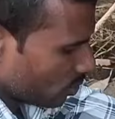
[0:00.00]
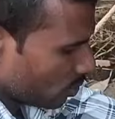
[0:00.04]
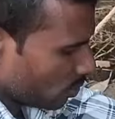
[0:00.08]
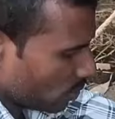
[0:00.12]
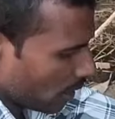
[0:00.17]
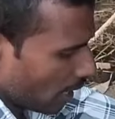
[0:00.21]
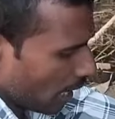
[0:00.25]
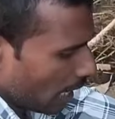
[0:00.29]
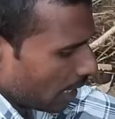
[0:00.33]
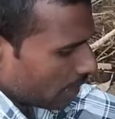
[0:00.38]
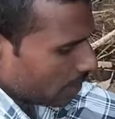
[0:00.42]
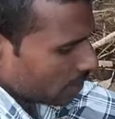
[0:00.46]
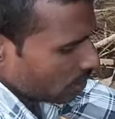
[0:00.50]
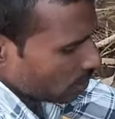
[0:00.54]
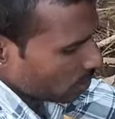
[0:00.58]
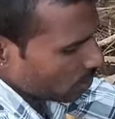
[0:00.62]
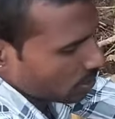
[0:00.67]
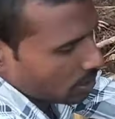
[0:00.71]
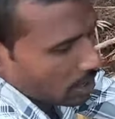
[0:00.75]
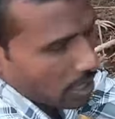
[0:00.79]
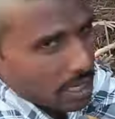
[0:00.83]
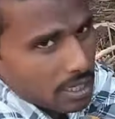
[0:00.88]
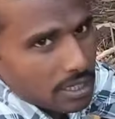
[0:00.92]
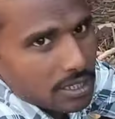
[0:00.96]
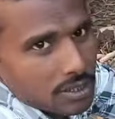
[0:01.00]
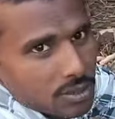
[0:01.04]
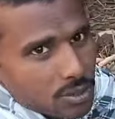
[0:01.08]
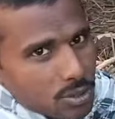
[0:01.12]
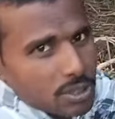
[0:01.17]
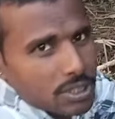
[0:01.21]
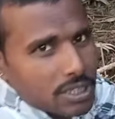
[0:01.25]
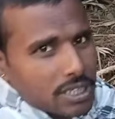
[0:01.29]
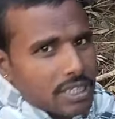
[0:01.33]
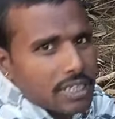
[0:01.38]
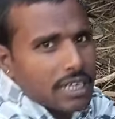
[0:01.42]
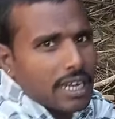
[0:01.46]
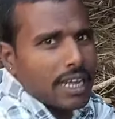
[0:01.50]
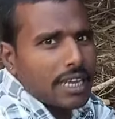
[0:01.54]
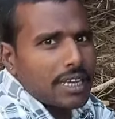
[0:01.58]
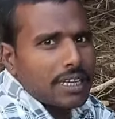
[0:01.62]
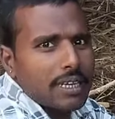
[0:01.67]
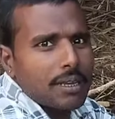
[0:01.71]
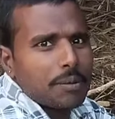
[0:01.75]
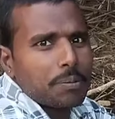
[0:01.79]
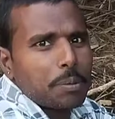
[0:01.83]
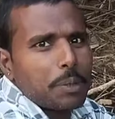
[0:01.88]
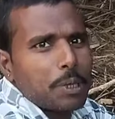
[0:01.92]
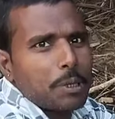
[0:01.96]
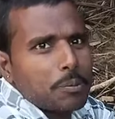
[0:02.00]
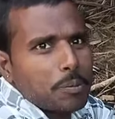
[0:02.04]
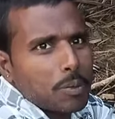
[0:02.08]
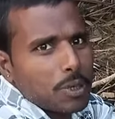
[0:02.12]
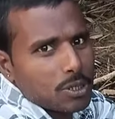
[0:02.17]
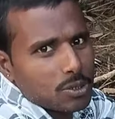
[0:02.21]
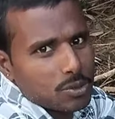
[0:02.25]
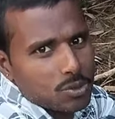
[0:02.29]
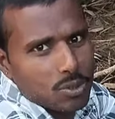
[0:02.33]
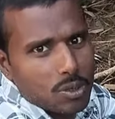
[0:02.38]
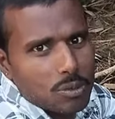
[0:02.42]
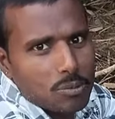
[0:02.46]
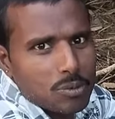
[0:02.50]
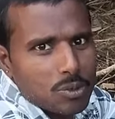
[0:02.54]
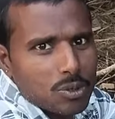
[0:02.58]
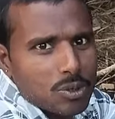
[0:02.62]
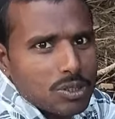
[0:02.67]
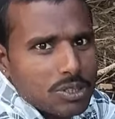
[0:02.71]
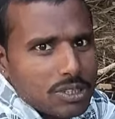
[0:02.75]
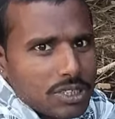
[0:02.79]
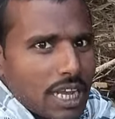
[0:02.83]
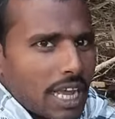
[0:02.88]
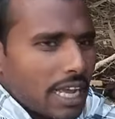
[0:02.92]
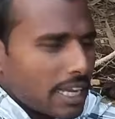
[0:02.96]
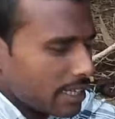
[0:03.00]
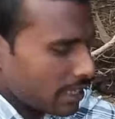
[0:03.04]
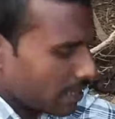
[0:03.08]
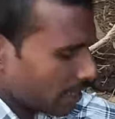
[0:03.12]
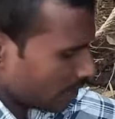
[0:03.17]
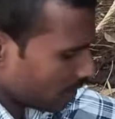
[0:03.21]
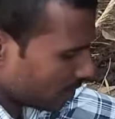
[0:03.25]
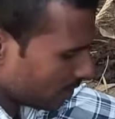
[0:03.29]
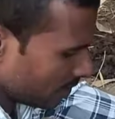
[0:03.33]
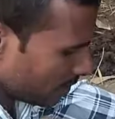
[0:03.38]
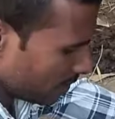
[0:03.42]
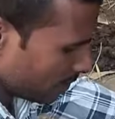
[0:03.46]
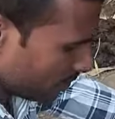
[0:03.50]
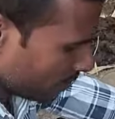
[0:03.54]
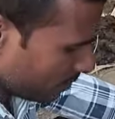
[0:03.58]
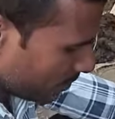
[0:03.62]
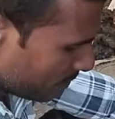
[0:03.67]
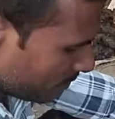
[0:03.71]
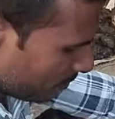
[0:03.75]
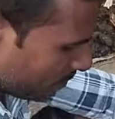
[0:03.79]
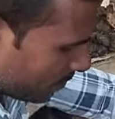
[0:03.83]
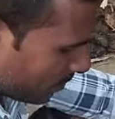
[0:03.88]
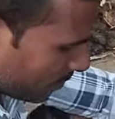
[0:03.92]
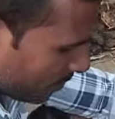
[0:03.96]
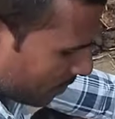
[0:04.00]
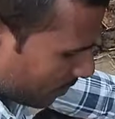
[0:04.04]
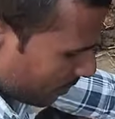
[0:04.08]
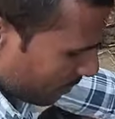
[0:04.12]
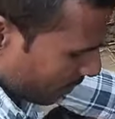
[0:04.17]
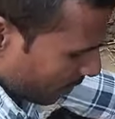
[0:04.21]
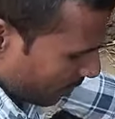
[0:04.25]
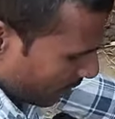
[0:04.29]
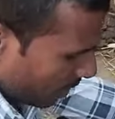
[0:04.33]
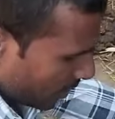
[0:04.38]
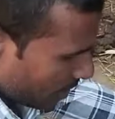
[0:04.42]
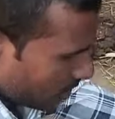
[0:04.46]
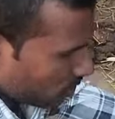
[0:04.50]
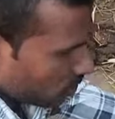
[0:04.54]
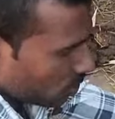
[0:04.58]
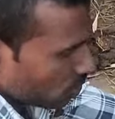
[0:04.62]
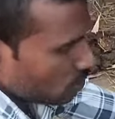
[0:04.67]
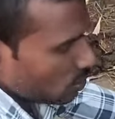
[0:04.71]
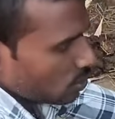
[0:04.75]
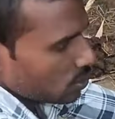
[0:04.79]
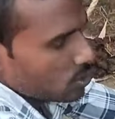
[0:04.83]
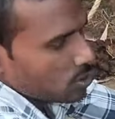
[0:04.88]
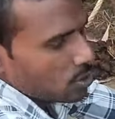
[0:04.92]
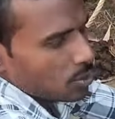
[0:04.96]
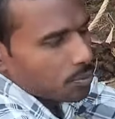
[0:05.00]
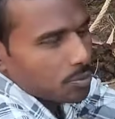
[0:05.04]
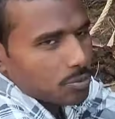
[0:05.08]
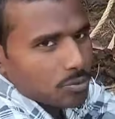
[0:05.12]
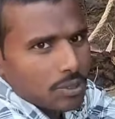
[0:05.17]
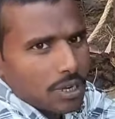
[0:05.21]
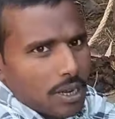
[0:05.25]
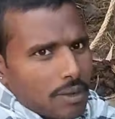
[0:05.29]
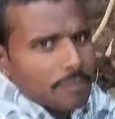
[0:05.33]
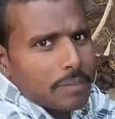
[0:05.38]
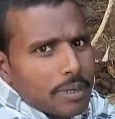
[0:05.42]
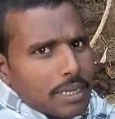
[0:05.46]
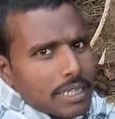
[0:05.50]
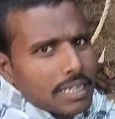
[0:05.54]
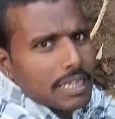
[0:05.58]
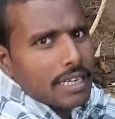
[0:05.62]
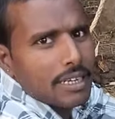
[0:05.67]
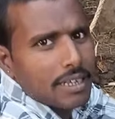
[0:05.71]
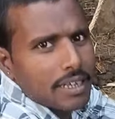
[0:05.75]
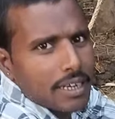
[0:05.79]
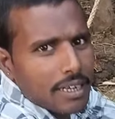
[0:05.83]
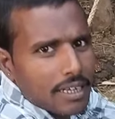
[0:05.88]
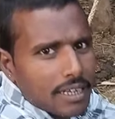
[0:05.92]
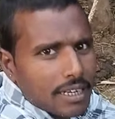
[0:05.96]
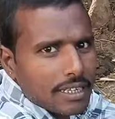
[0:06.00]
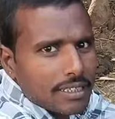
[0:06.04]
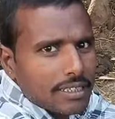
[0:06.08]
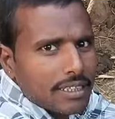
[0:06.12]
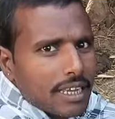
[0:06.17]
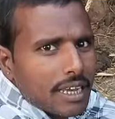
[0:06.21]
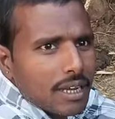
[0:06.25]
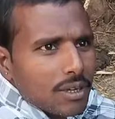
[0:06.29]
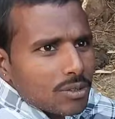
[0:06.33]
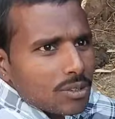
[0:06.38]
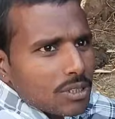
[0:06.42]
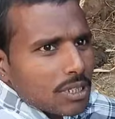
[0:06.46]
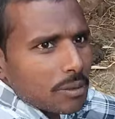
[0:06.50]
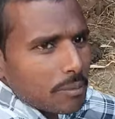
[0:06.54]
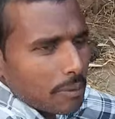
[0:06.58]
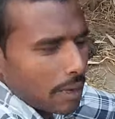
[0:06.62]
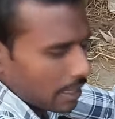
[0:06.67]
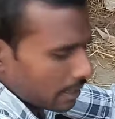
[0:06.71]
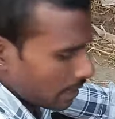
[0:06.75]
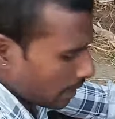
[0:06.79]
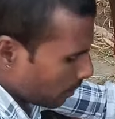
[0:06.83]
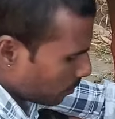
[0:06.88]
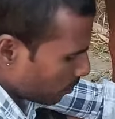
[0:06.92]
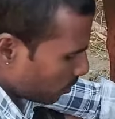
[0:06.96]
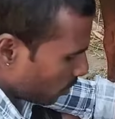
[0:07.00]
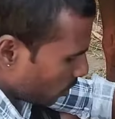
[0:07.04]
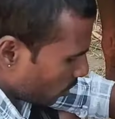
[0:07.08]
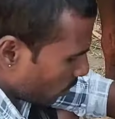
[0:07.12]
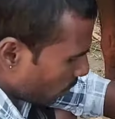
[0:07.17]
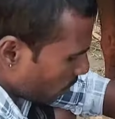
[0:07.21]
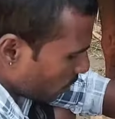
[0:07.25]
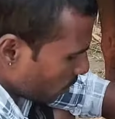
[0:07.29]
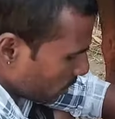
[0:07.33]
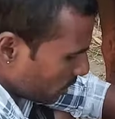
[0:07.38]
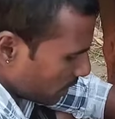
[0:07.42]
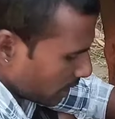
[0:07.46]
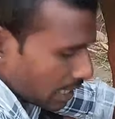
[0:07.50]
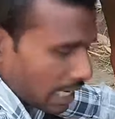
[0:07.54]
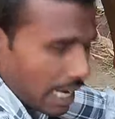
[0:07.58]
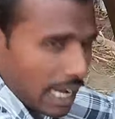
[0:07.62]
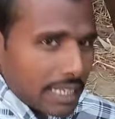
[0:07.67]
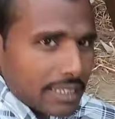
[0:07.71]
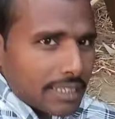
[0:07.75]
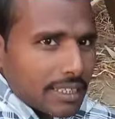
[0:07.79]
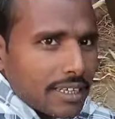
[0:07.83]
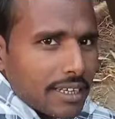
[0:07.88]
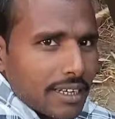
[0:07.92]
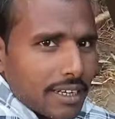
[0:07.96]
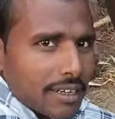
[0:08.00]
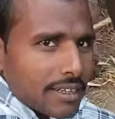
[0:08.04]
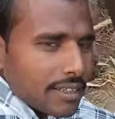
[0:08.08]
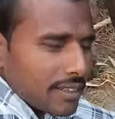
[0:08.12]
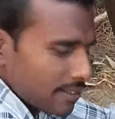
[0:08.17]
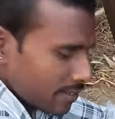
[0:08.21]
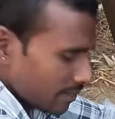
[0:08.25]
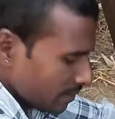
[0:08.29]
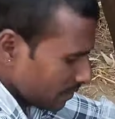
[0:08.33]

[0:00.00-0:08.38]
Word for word: तो आज और कल दो दिन रहेंगे फिर परसों हम लोग जाएंगे तो दोस्तों पूरा मिल्किंग कर लेते हैं उसके बाद आप लोगों को दिखाते हैं